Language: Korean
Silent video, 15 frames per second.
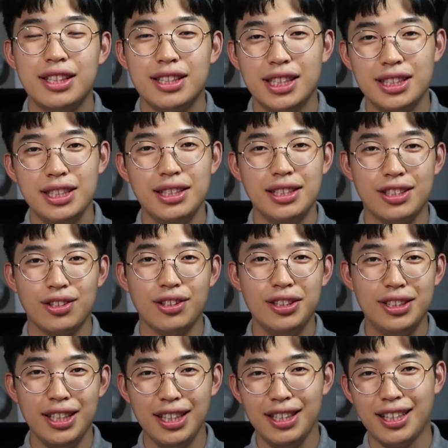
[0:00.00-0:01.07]
근데 사실
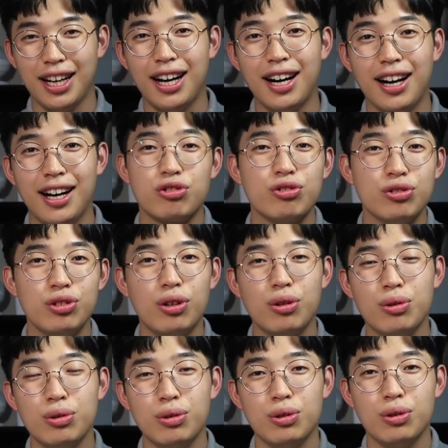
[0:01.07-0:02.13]
전체 다
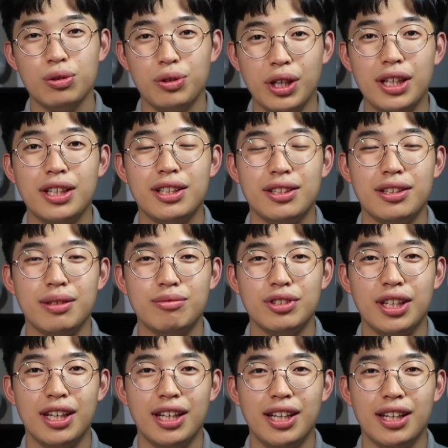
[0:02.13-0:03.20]
중국어로 돼 있기
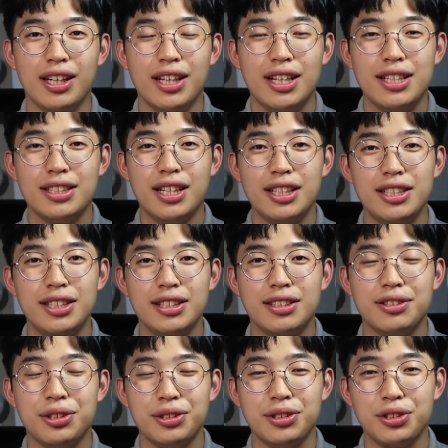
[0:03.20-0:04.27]
때문에 사실
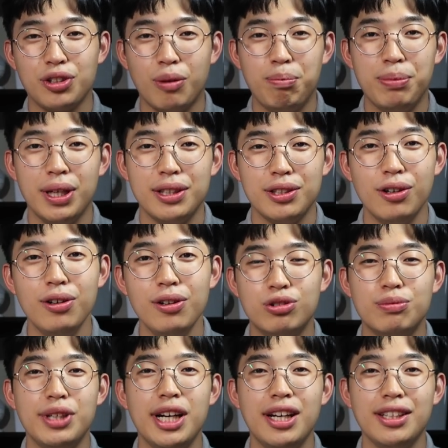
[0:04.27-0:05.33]
그것을 접해서
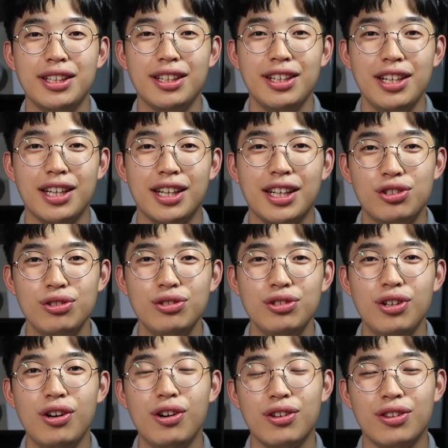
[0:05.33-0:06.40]
구매하는 게
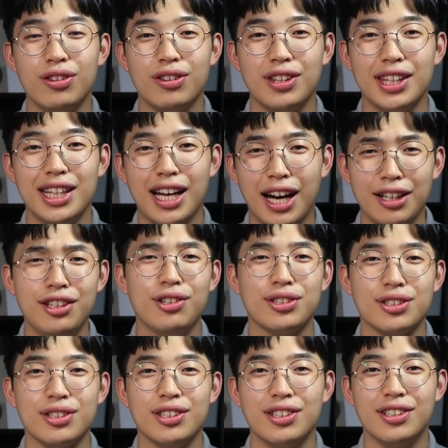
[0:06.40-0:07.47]
쉬운 건
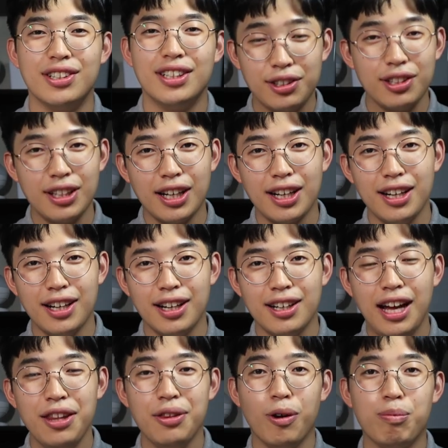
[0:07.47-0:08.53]
아니었어요. 그러다가
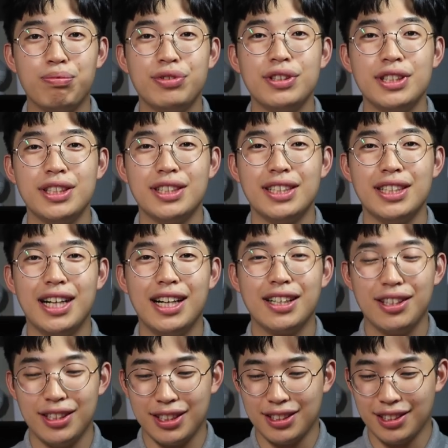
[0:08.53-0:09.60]
한 어플을
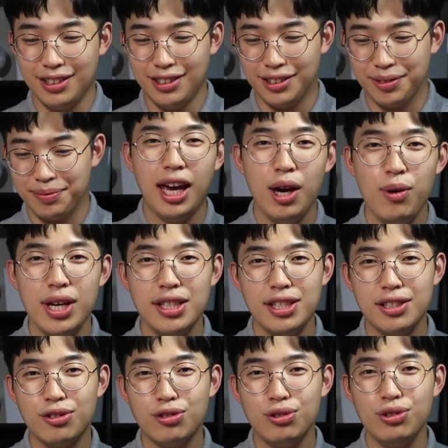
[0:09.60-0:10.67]
알게 됐어요. 해외
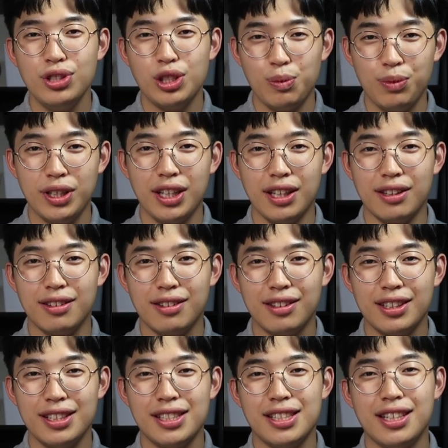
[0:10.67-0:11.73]
직구 쉽게
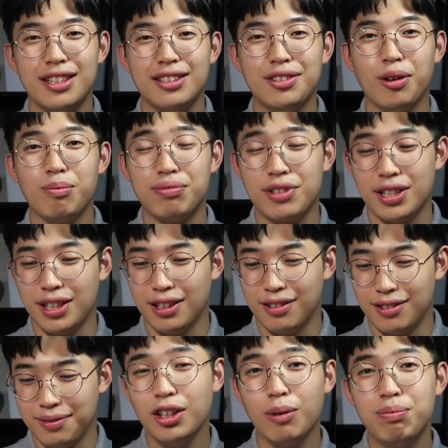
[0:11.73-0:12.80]
이라는 어플이에요.
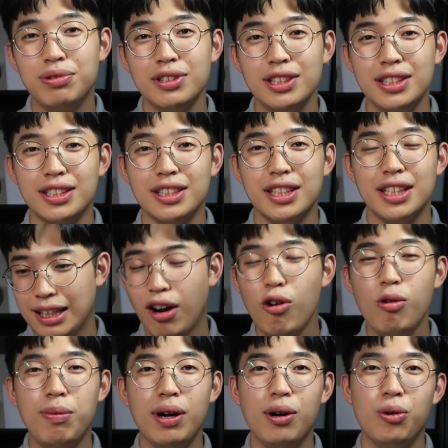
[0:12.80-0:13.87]
이 어플은
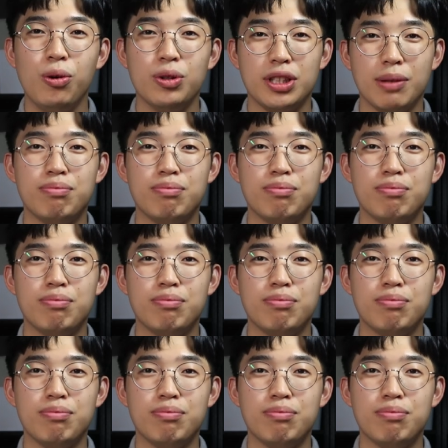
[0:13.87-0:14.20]
타오바오